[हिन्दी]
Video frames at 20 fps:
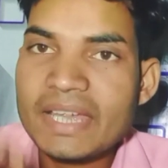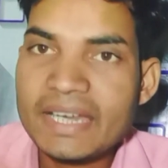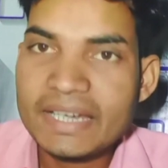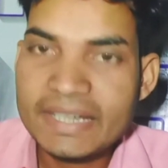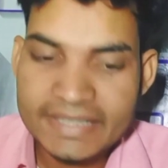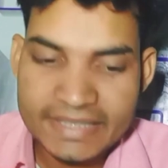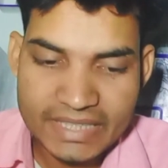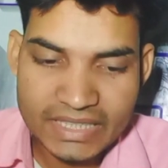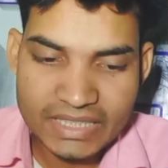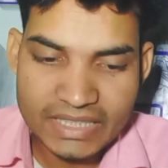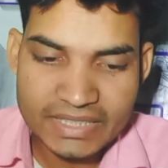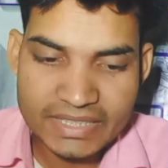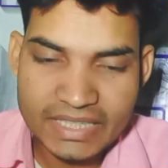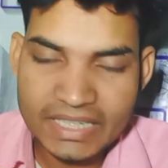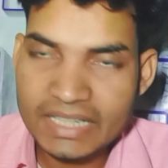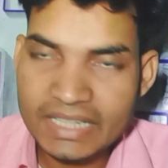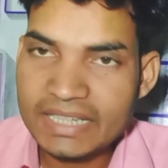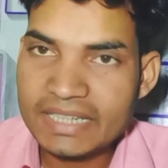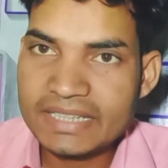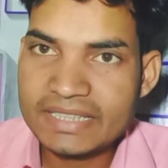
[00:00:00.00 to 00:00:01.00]
एयरटेल
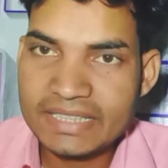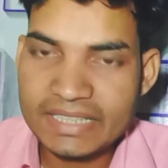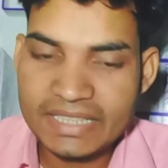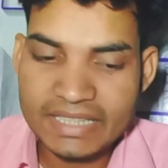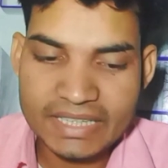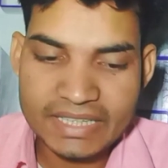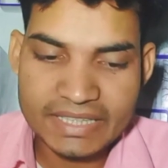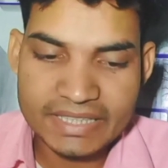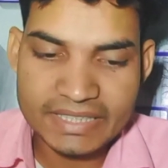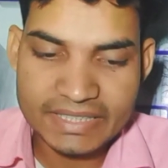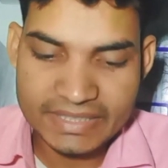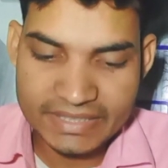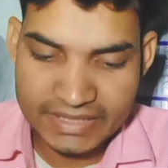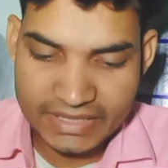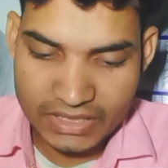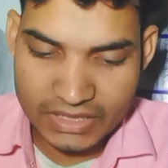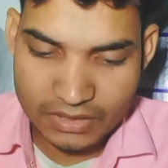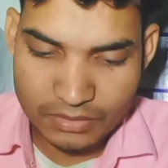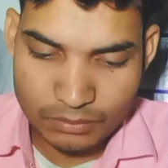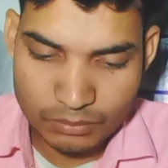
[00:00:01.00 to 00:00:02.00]
यहाँ लिख देना है
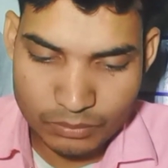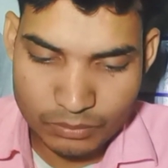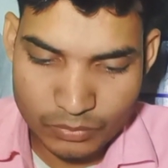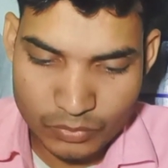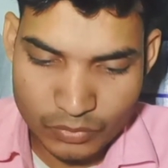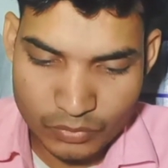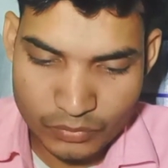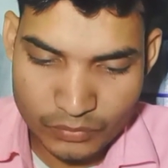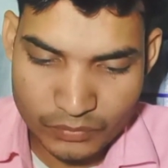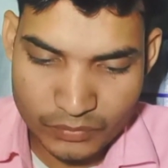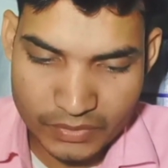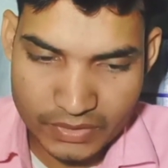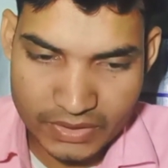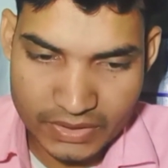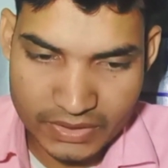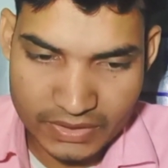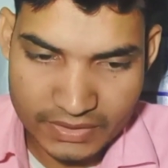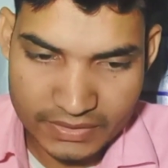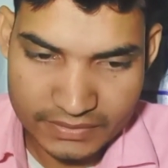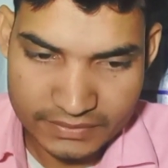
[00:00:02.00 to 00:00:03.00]
एयरटेल
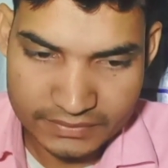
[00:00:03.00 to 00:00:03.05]
मूवी